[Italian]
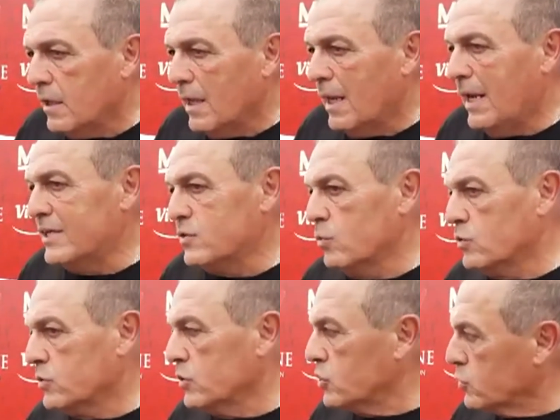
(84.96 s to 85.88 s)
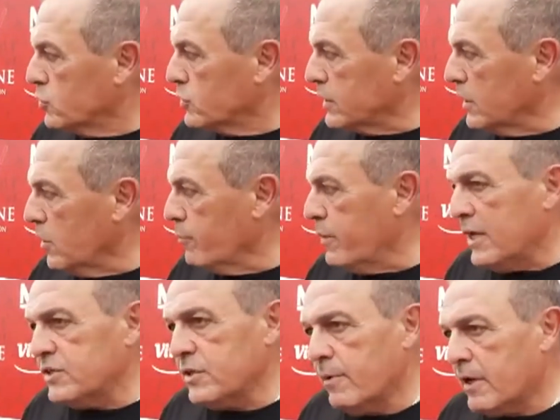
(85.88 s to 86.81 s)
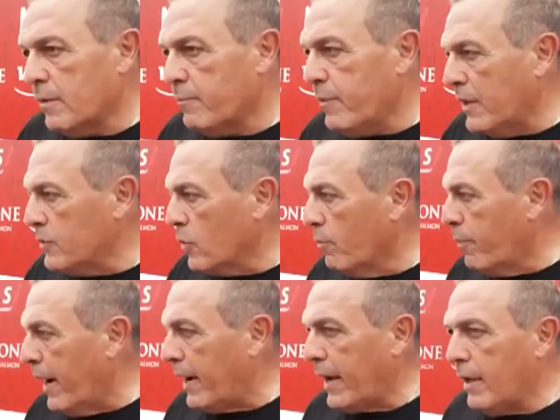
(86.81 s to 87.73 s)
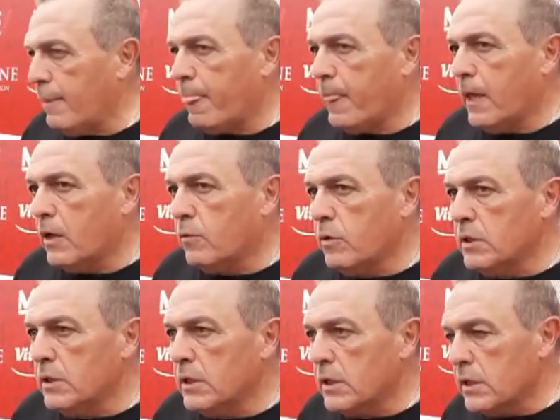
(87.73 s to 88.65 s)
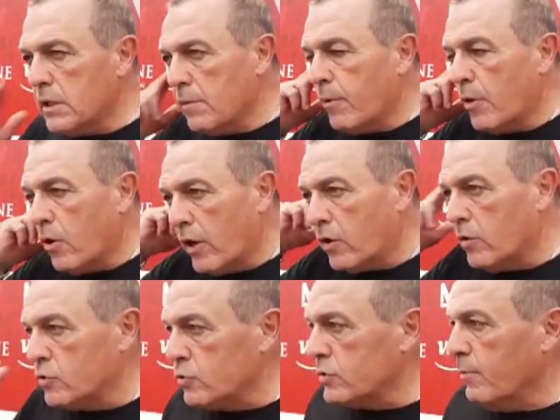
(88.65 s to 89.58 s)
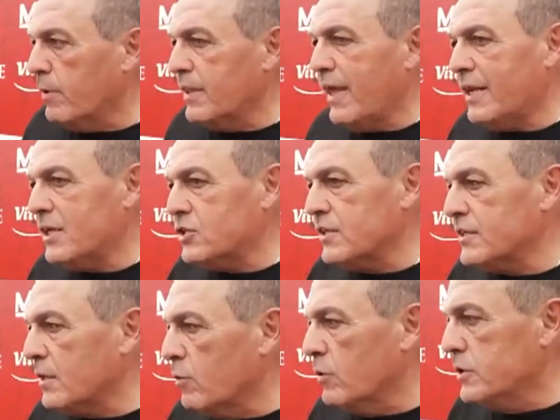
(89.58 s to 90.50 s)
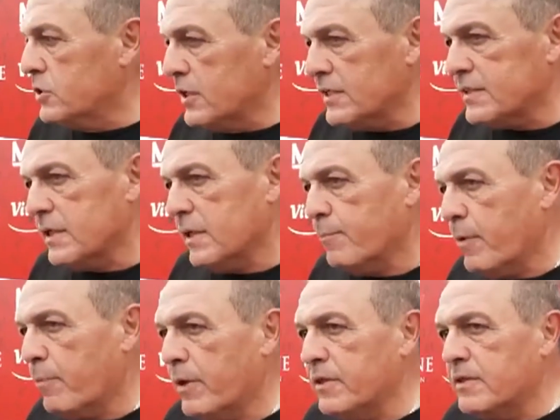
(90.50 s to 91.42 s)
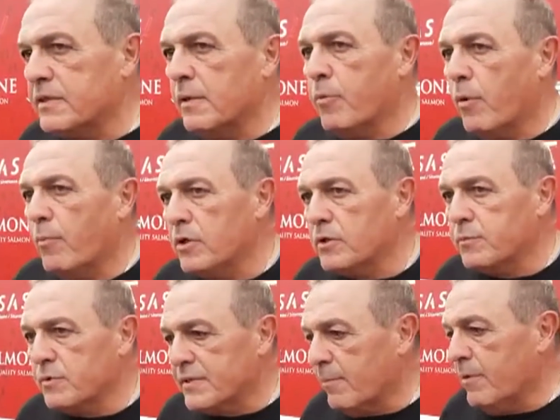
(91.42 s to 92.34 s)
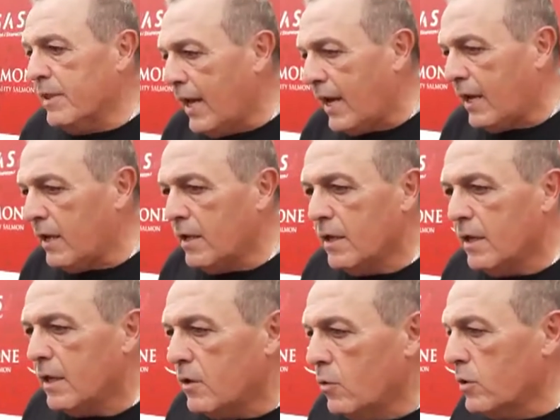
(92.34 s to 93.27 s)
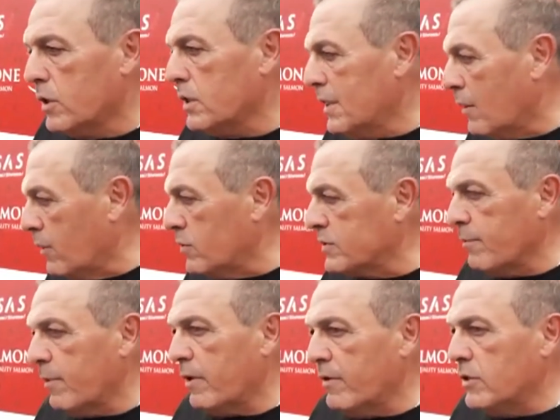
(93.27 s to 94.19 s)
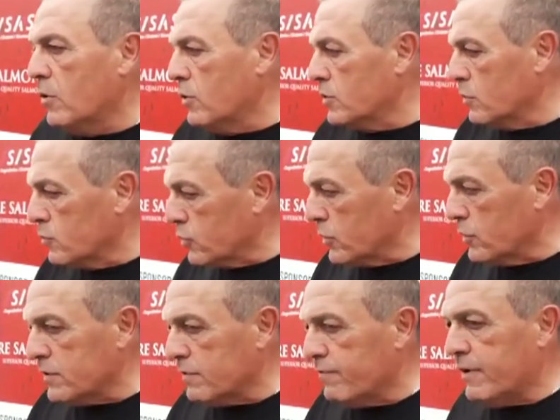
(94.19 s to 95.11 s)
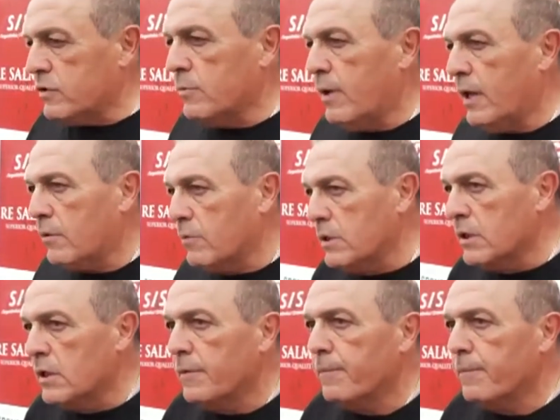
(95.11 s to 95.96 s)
le soluzioni giuste non piange perché pianto non paga e quindi però ecco giusto per dare accesso a quello di Cesare per prendersi le proprie responsabilità noi da quando siamo arrivati io sono un giocatore che si è fatto male quindi